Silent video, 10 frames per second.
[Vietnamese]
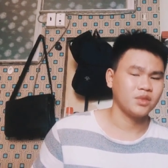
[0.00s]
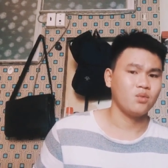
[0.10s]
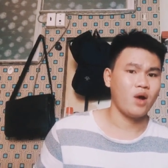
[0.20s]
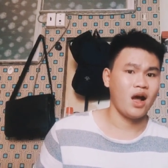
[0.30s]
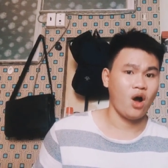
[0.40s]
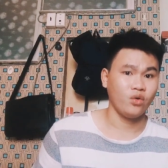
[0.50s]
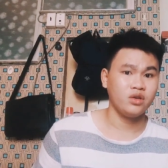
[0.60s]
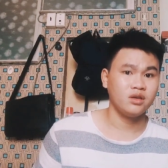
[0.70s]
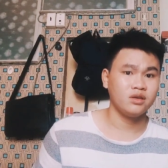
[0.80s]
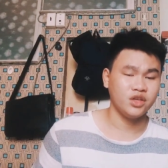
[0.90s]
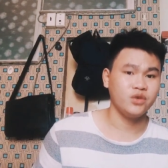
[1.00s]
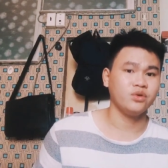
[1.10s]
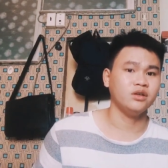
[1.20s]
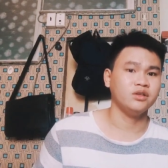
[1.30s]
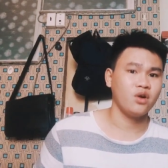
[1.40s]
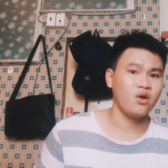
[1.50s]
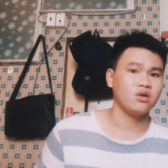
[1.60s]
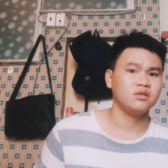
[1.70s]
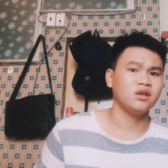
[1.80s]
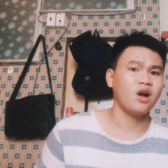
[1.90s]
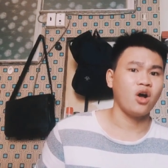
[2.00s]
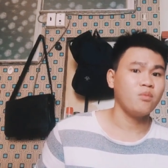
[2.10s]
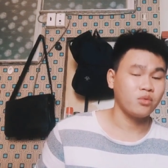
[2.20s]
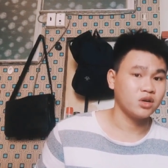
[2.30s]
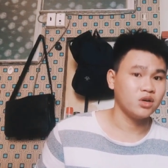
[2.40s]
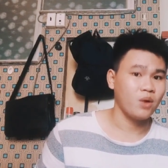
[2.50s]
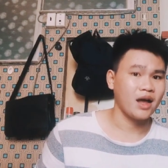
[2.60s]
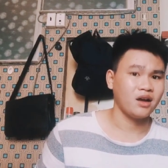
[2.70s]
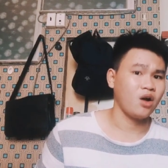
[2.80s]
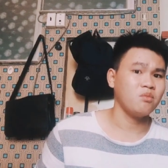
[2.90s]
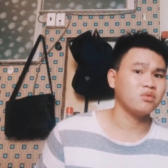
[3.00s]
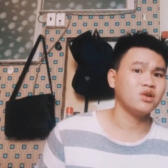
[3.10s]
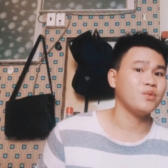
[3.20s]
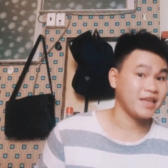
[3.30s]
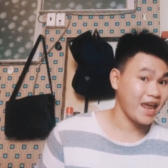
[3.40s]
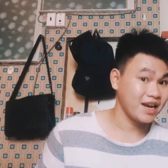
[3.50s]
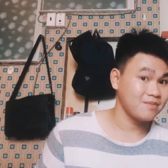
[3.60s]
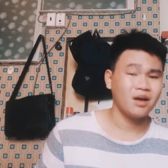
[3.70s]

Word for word: và hỏi nhiều người vô, đừng hỏi một người hoài. Hỏi một người bà chán lắm.